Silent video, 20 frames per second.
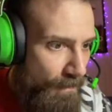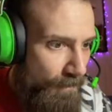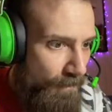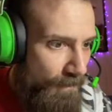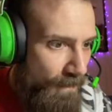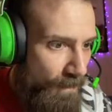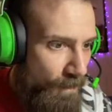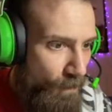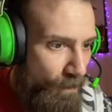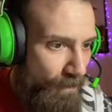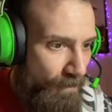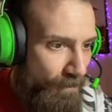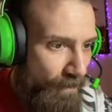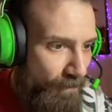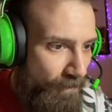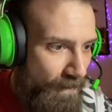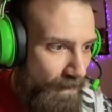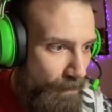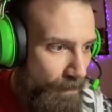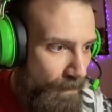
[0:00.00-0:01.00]
tanto per
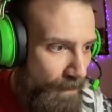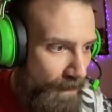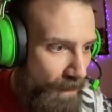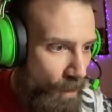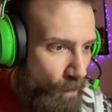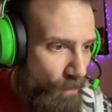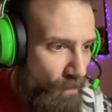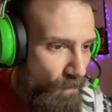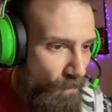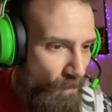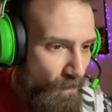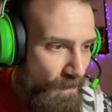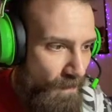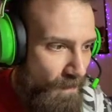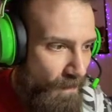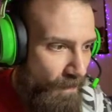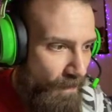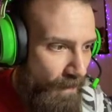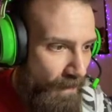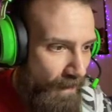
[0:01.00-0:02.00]
farvi capire come
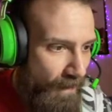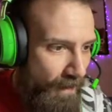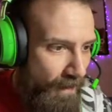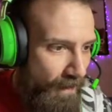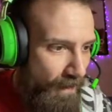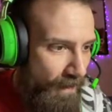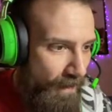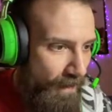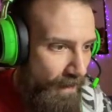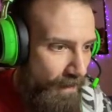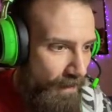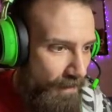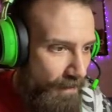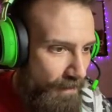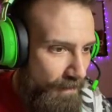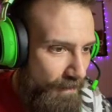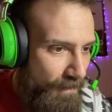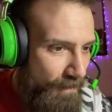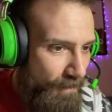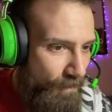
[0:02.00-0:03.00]
funziona
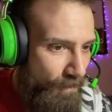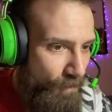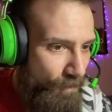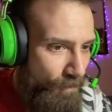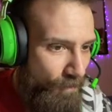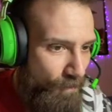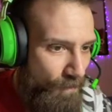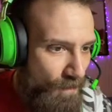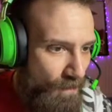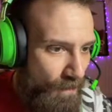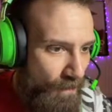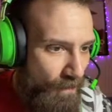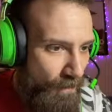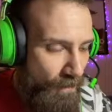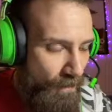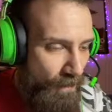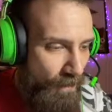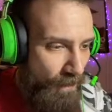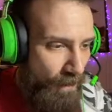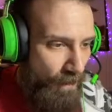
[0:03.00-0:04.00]
come
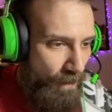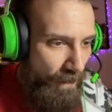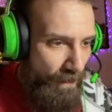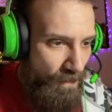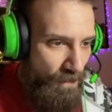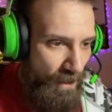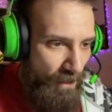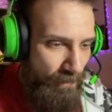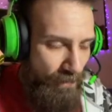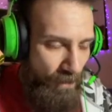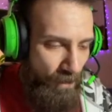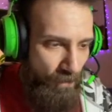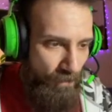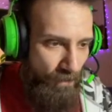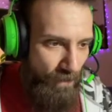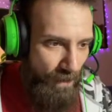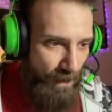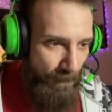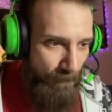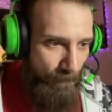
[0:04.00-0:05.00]
funzionano le Ok, c'è la
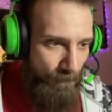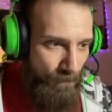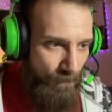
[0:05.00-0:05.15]
ferrovia.